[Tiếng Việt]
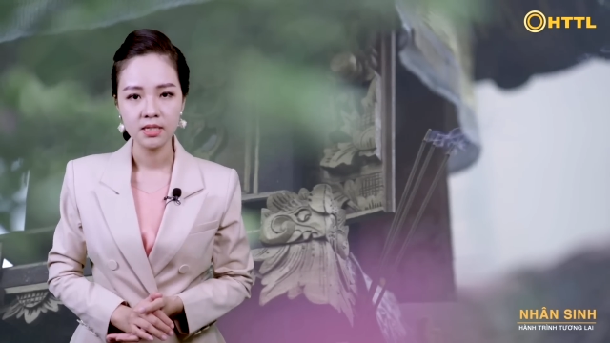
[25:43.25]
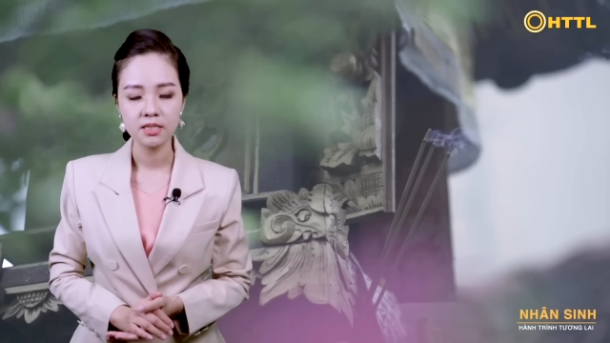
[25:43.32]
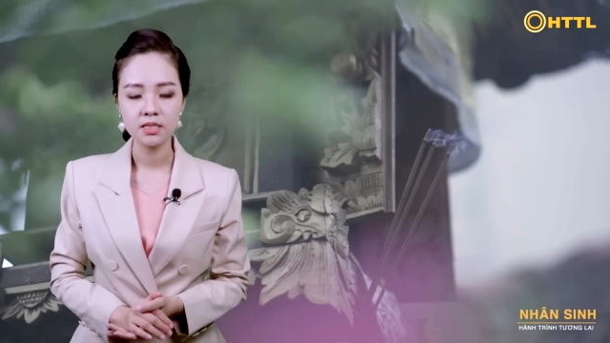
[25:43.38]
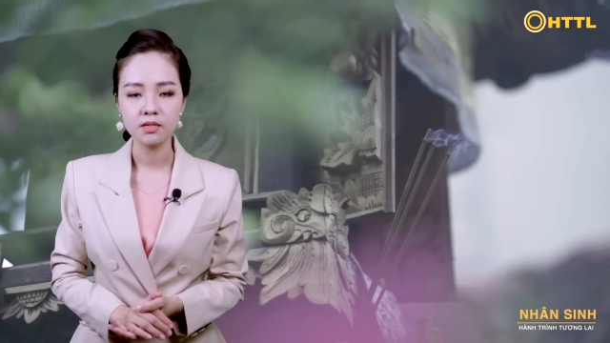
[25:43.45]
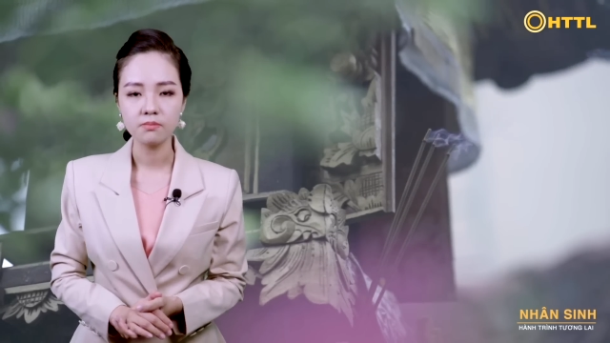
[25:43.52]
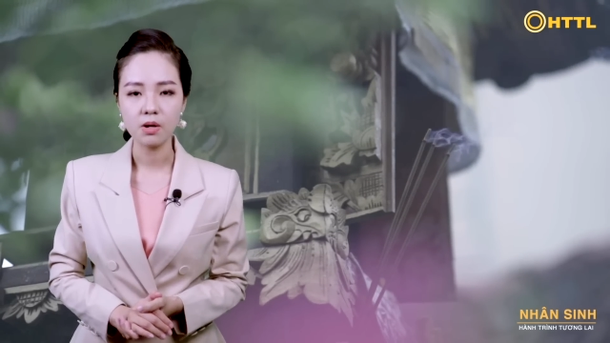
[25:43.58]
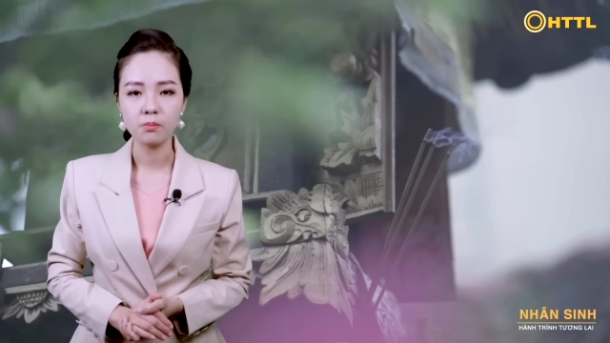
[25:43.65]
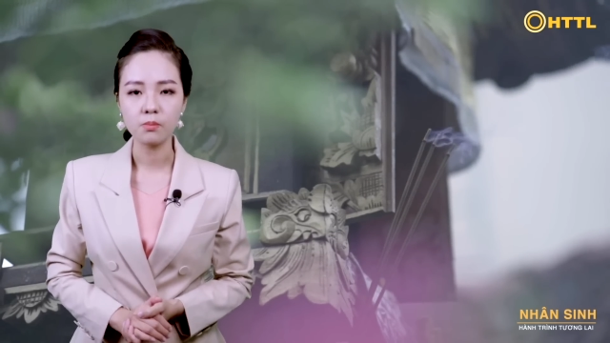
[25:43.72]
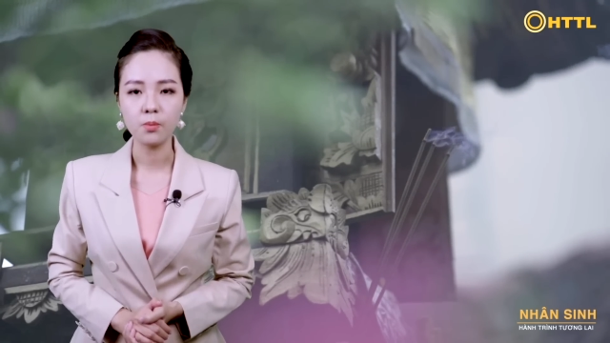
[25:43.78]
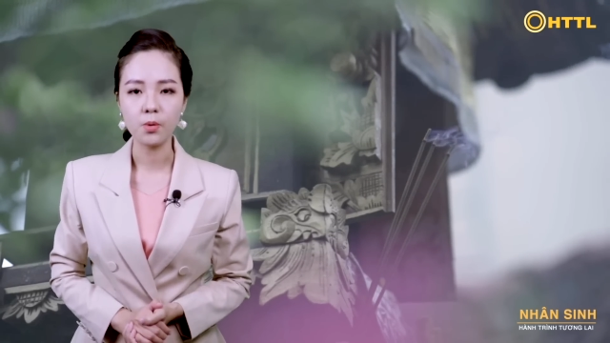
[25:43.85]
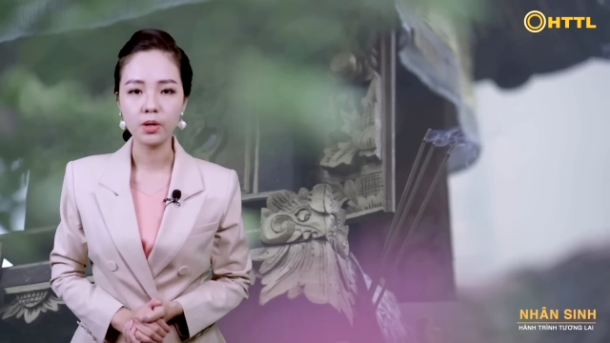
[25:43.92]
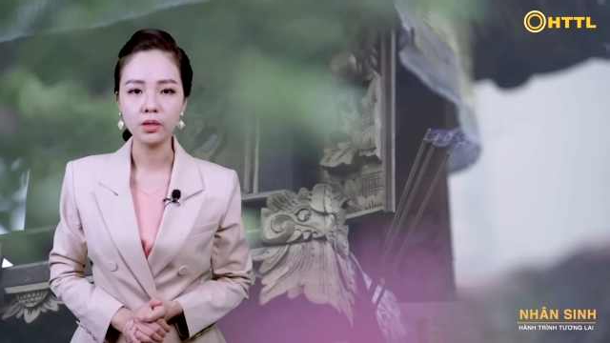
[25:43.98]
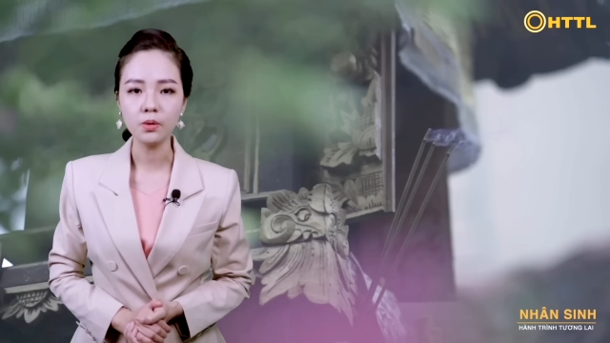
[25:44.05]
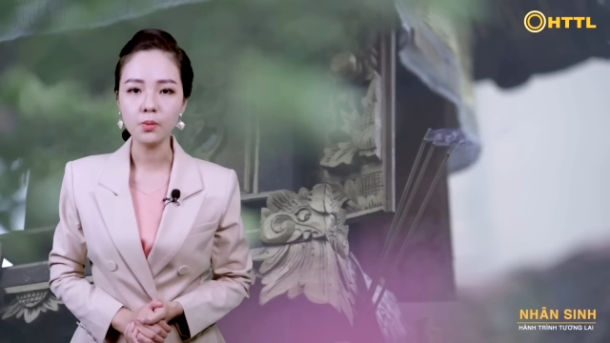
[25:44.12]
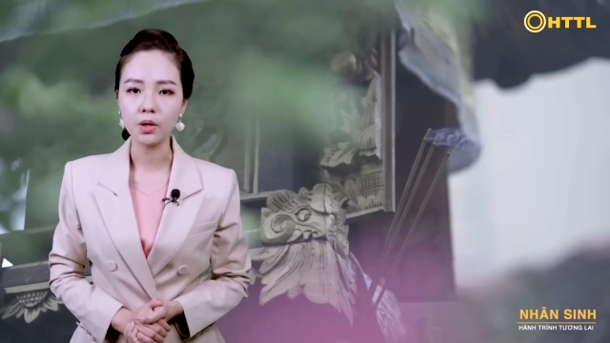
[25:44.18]
sự mong
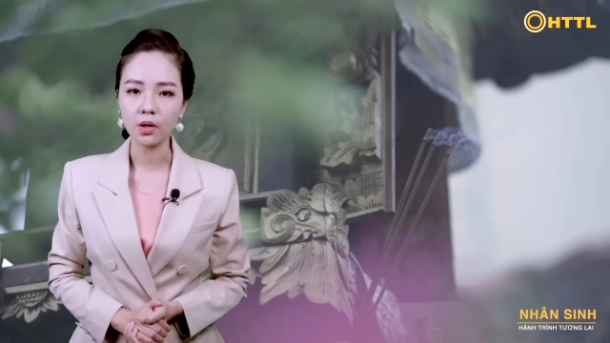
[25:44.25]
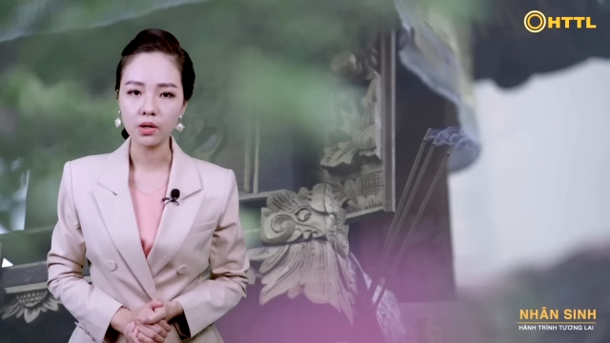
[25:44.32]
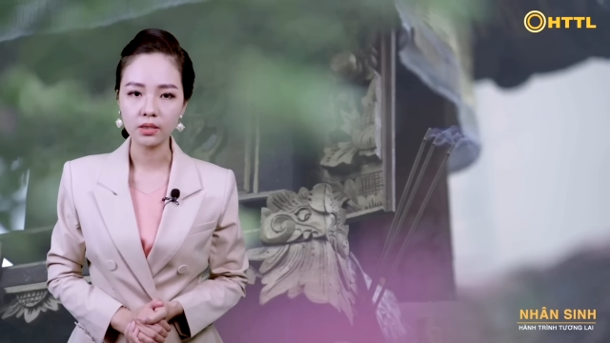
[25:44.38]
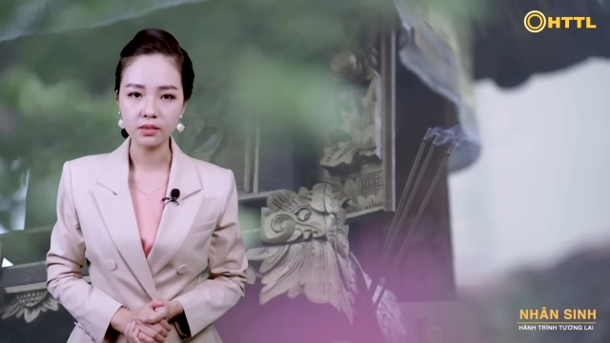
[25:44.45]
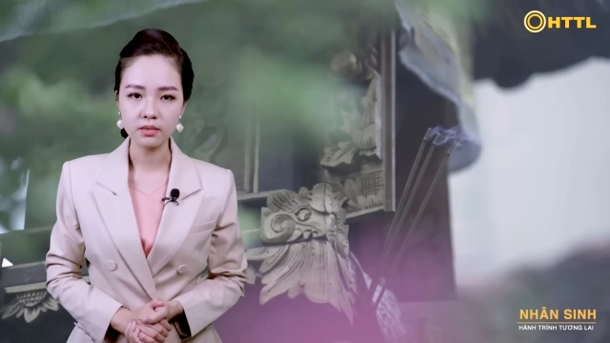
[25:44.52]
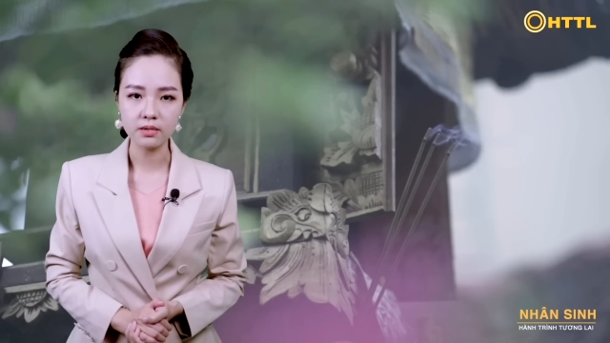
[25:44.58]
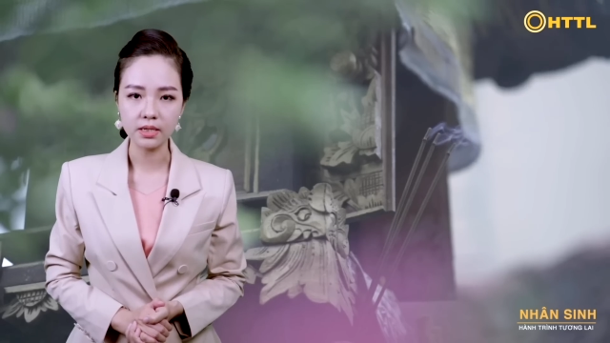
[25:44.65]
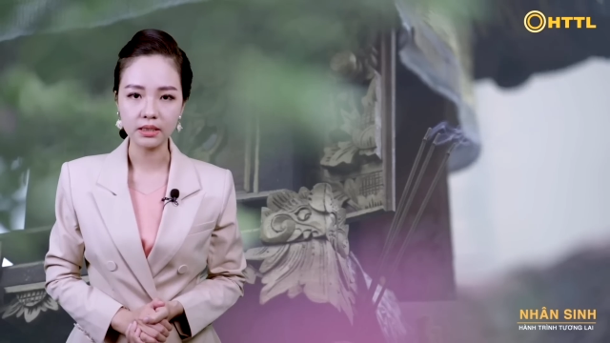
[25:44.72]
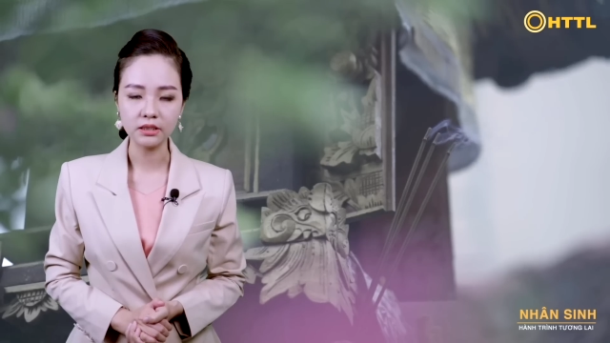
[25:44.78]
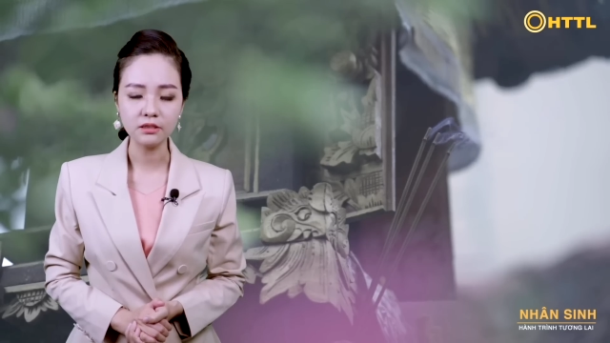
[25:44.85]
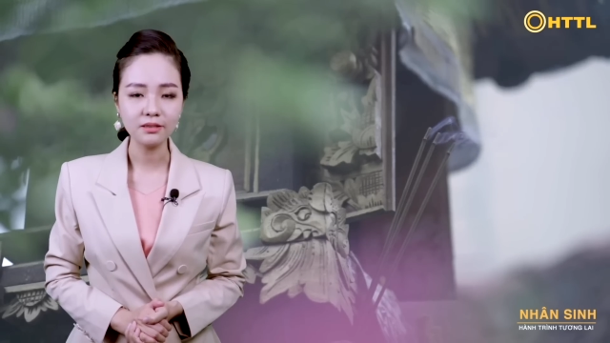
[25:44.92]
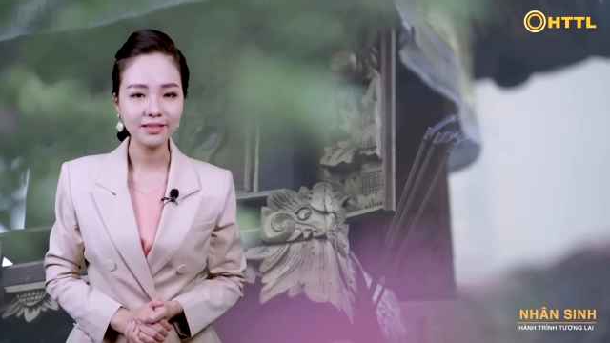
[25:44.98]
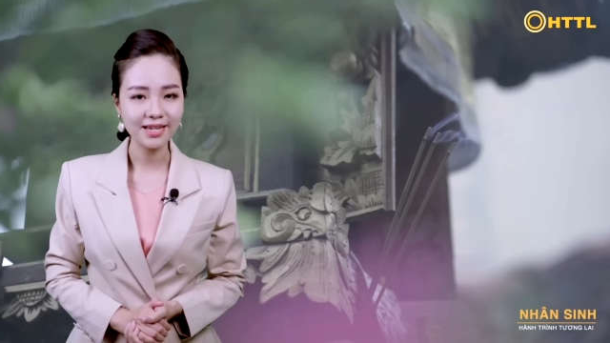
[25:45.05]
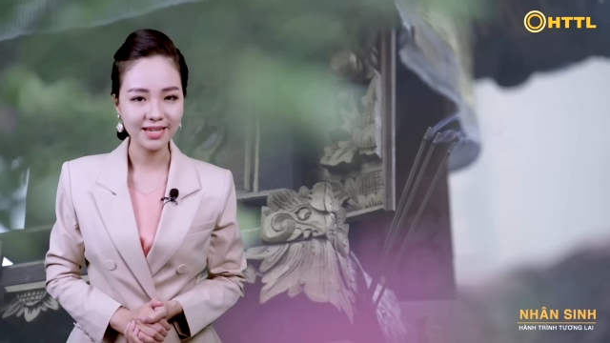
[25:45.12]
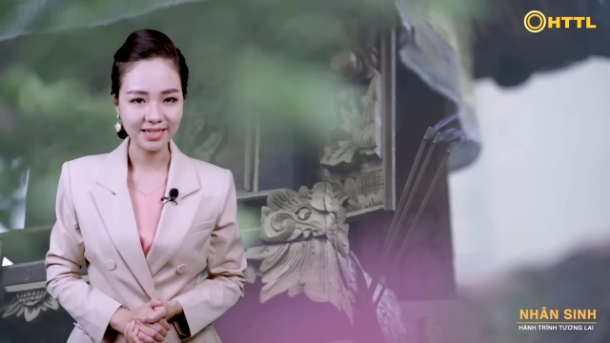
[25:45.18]
muốn của con người trước
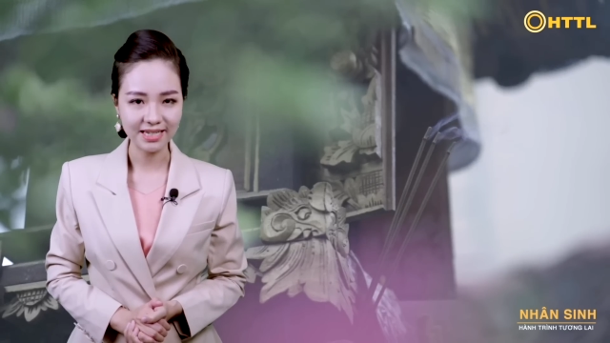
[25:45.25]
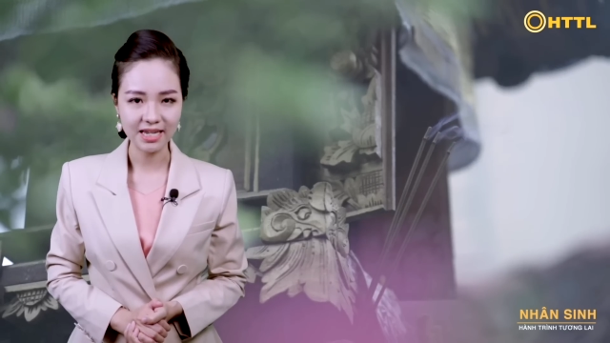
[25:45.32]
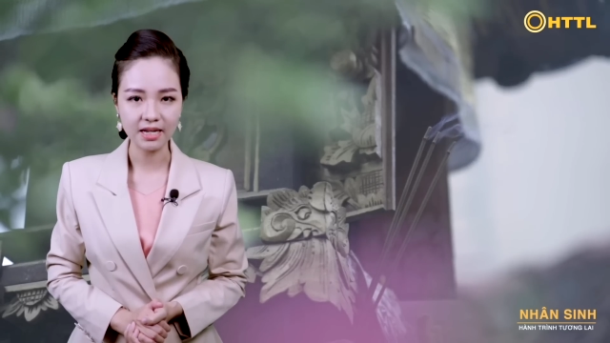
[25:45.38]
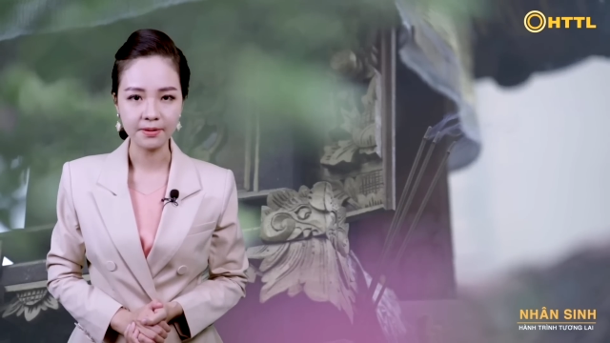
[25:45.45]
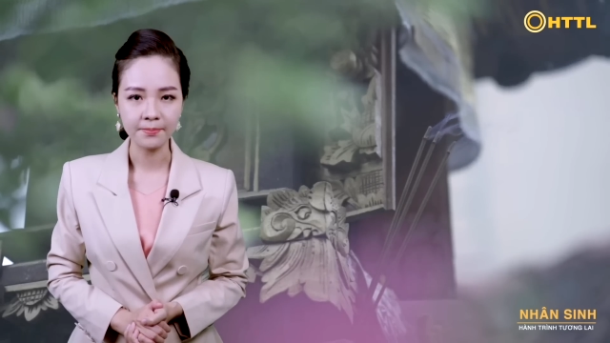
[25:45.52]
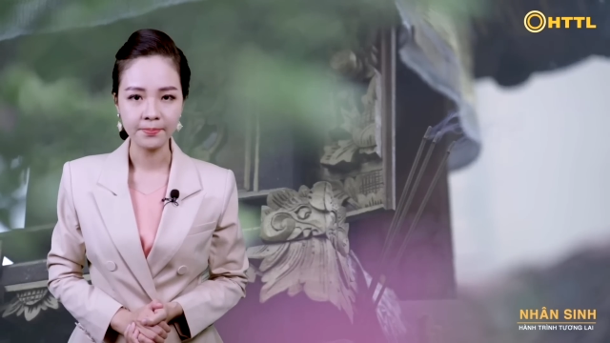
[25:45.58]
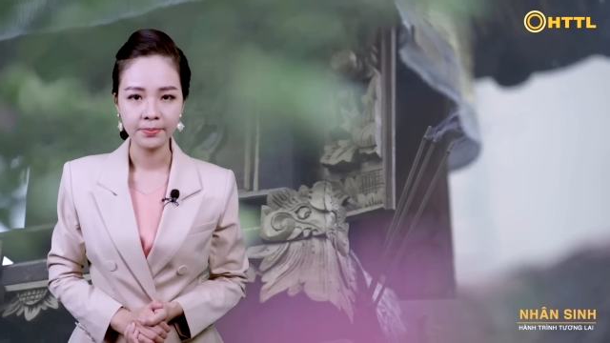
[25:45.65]
thiên nhiên,